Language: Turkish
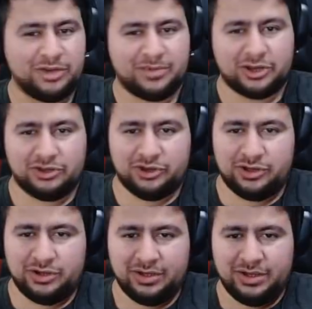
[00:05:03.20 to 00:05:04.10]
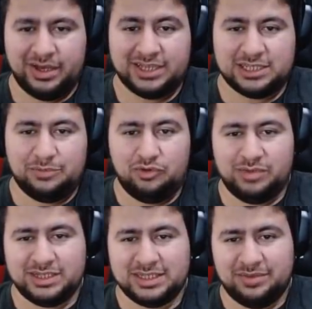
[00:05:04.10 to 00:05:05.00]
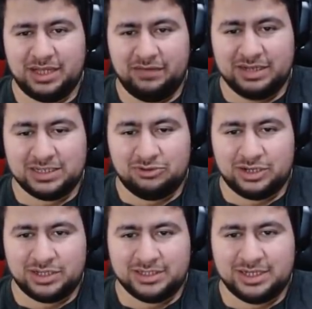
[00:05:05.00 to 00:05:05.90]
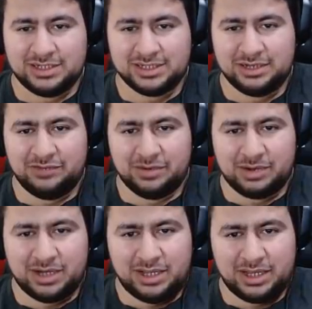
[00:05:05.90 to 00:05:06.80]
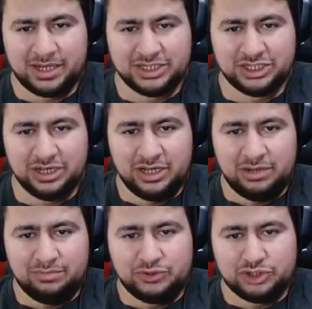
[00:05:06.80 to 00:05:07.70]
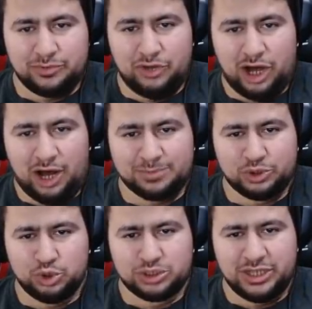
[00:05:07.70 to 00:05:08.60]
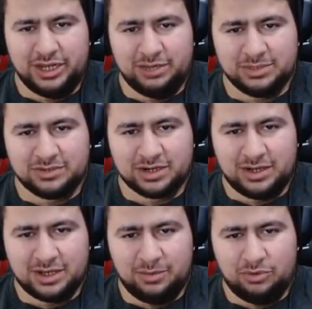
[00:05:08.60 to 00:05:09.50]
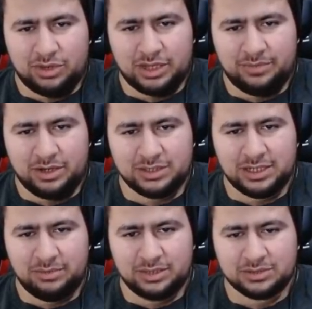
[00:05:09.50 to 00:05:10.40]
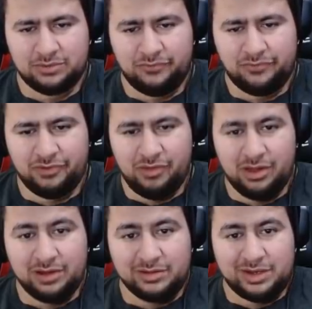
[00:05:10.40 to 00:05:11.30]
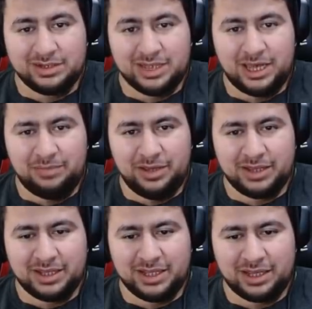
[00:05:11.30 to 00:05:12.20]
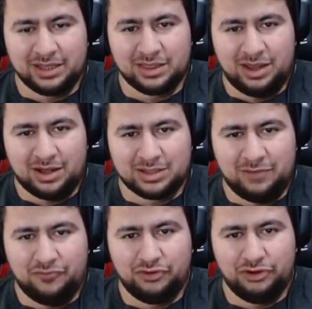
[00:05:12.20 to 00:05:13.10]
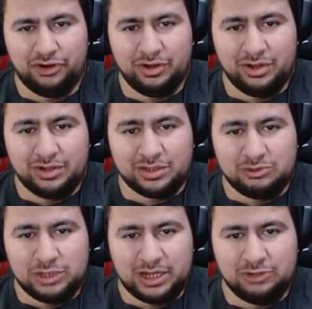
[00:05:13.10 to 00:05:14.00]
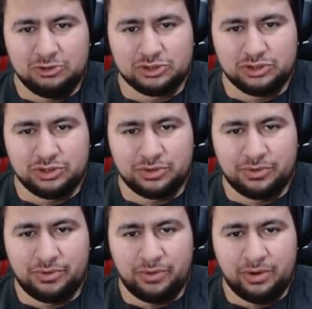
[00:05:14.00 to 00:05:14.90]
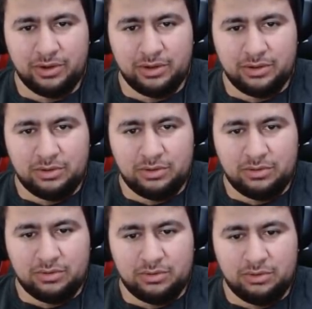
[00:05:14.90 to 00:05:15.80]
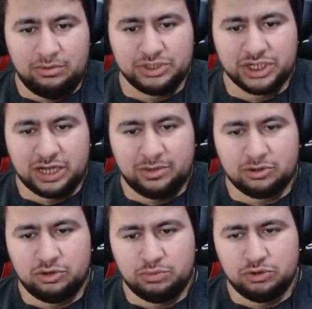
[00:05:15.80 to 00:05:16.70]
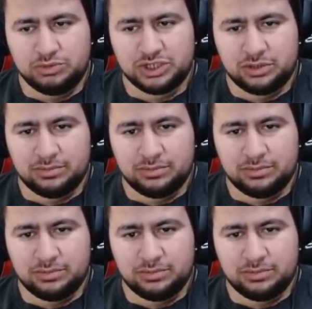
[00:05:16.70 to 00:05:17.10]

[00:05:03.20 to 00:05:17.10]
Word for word: bırakıyor. Eski bölümleri izlemeyenler varsa onları da izlersen sevinirim. Kanala geç. Bir sürü böyle absürt deneyimiz var kanka, Onlardan birini izleyebilirsin. Of. Yalnız her bir yerden giderken lak diye vuruyor. Güzel gidiyorsun. Oğlum şaka maka düpdüz bir şey.